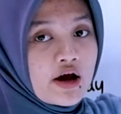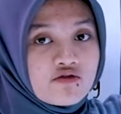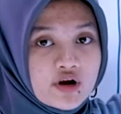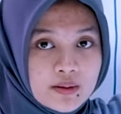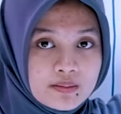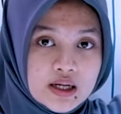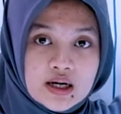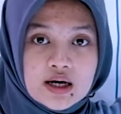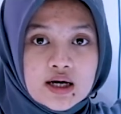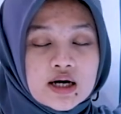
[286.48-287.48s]
have dan
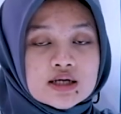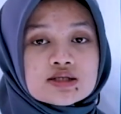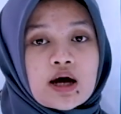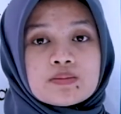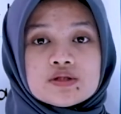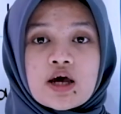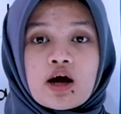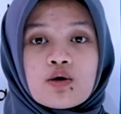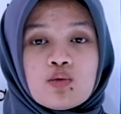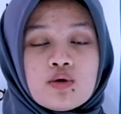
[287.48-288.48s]
been.
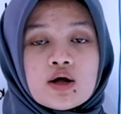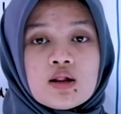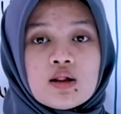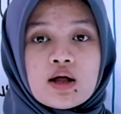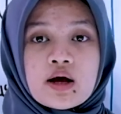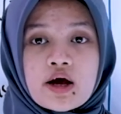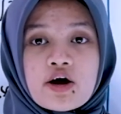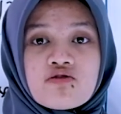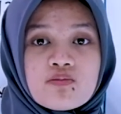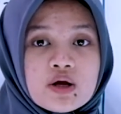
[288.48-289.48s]
Subject will
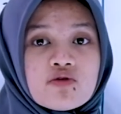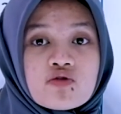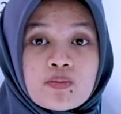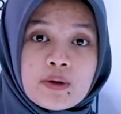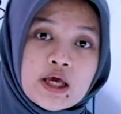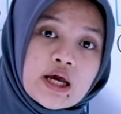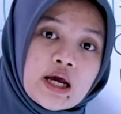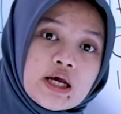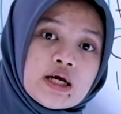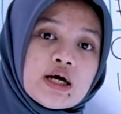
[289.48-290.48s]
have been verb
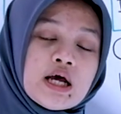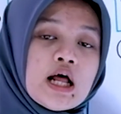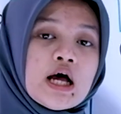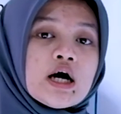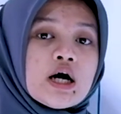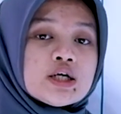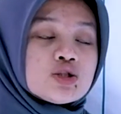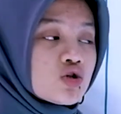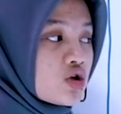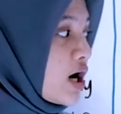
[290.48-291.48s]
ing. Contoh